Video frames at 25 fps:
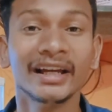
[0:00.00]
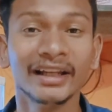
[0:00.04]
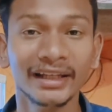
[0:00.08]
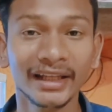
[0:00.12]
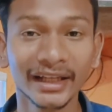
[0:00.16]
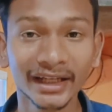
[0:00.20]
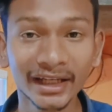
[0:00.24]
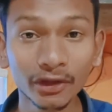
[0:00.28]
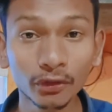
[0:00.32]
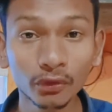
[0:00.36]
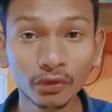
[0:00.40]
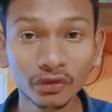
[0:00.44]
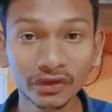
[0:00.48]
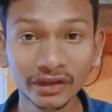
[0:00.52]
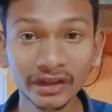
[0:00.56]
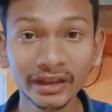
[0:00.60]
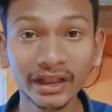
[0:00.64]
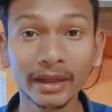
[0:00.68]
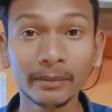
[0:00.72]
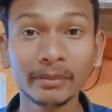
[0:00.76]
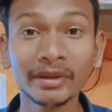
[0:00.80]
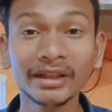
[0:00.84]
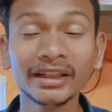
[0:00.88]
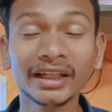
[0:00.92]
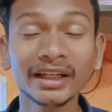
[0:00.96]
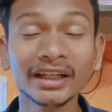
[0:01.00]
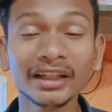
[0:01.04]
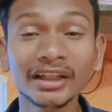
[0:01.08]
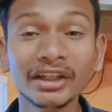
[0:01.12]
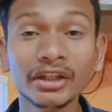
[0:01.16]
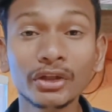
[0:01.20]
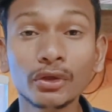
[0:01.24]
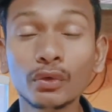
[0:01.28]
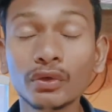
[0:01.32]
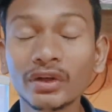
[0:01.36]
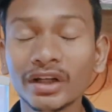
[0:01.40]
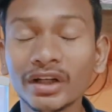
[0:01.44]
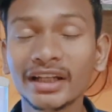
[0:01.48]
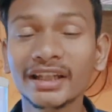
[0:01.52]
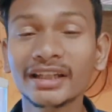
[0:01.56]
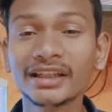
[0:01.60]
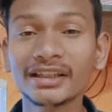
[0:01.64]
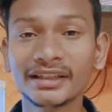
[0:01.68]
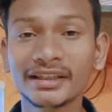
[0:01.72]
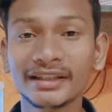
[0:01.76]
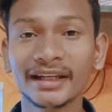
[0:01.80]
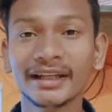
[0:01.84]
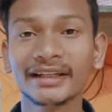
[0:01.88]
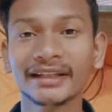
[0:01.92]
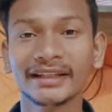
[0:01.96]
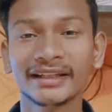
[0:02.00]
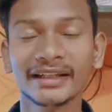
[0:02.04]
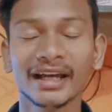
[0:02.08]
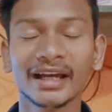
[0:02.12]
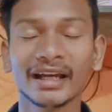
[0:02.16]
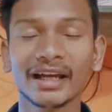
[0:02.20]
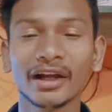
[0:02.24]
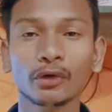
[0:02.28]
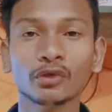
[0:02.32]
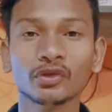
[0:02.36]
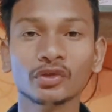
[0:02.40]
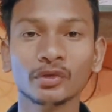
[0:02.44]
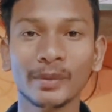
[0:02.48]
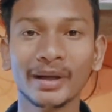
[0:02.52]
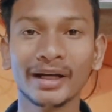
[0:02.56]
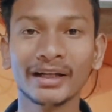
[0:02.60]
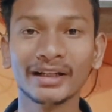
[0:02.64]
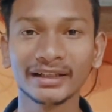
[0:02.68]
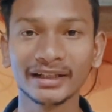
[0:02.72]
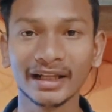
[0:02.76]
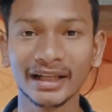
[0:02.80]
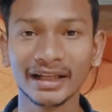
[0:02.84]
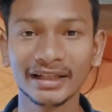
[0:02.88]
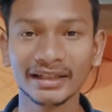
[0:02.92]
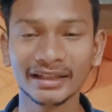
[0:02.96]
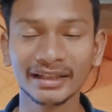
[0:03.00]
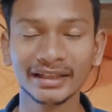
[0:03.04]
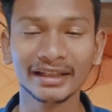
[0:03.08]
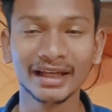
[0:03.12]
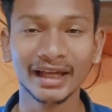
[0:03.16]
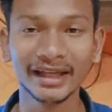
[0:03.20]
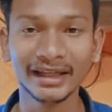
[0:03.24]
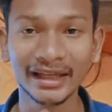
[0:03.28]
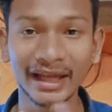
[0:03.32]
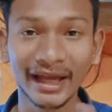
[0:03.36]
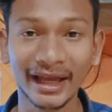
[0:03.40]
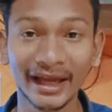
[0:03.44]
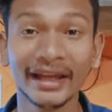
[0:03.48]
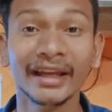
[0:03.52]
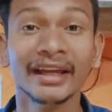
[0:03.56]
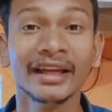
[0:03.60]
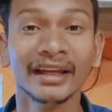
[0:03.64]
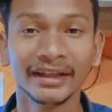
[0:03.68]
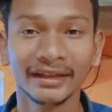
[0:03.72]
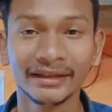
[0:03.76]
लेकिन उसकी अभी तक न्यू रिलीज डेट की अनाउंसमेंट नहीं की गई है